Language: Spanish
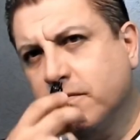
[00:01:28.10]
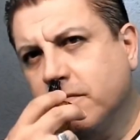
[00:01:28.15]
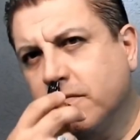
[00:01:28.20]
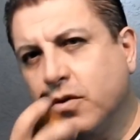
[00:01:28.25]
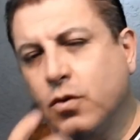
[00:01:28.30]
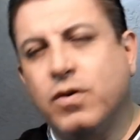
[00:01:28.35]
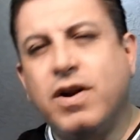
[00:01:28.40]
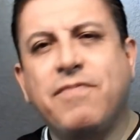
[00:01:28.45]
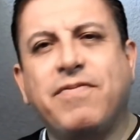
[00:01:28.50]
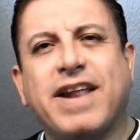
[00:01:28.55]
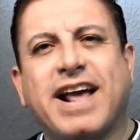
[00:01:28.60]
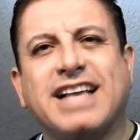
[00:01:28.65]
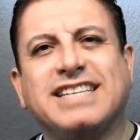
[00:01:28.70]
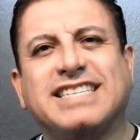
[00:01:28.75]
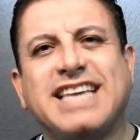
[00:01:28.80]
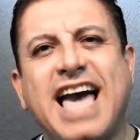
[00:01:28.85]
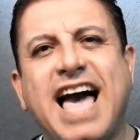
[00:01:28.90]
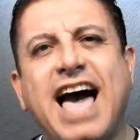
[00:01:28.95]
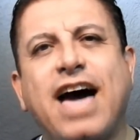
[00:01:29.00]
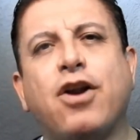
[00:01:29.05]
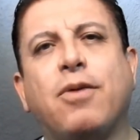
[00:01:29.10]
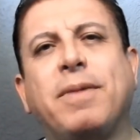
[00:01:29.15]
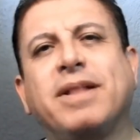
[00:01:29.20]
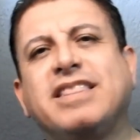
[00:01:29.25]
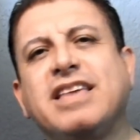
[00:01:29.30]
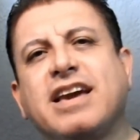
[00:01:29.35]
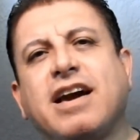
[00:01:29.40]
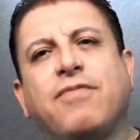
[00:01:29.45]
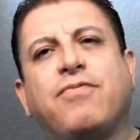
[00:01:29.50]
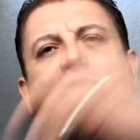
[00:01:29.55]
Una fragancia
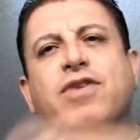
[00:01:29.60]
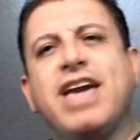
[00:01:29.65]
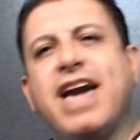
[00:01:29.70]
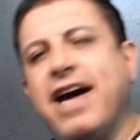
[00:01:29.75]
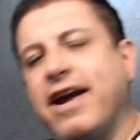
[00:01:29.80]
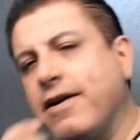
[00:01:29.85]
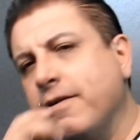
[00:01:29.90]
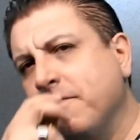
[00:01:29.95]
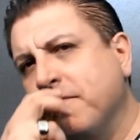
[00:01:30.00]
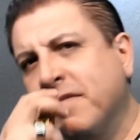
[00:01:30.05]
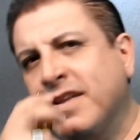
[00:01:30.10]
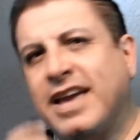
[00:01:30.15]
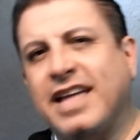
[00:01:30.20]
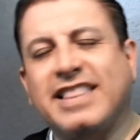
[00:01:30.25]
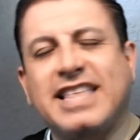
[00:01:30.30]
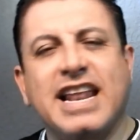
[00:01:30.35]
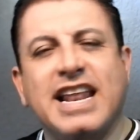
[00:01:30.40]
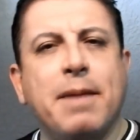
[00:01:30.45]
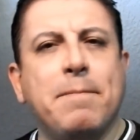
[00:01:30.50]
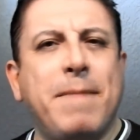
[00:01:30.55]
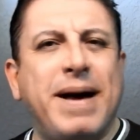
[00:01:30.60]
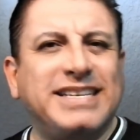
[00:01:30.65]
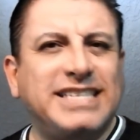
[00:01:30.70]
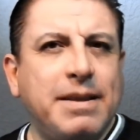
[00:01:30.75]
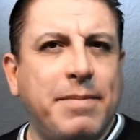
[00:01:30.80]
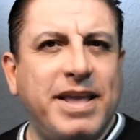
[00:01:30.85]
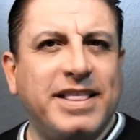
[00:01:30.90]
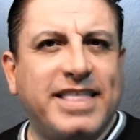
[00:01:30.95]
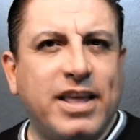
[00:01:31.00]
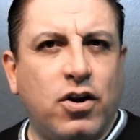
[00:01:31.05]
aromática Fouillère que tiene más
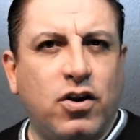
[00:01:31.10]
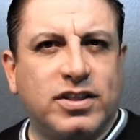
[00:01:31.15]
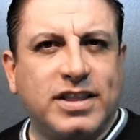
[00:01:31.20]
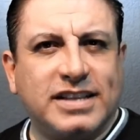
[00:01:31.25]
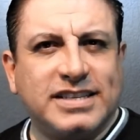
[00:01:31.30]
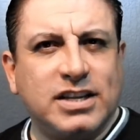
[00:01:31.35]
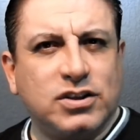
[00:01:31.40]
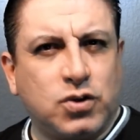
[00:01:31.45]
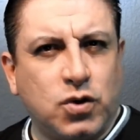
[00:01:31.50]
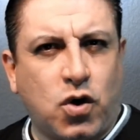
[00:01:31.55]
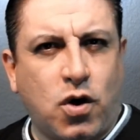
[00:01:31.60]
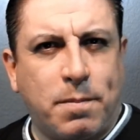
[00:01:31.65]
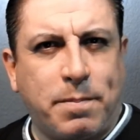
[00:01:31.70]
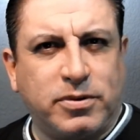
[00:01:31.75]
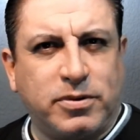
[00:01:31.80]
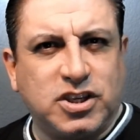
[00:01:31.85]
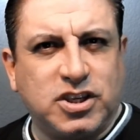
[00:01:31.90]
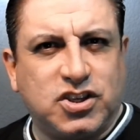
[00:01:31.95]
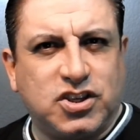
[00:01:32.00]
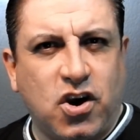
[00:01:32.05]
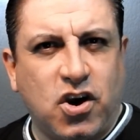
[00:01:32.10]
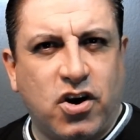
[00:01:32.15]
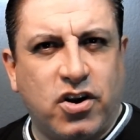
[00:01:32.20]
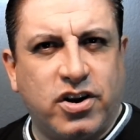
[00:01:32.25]
de 20 notas en su composición,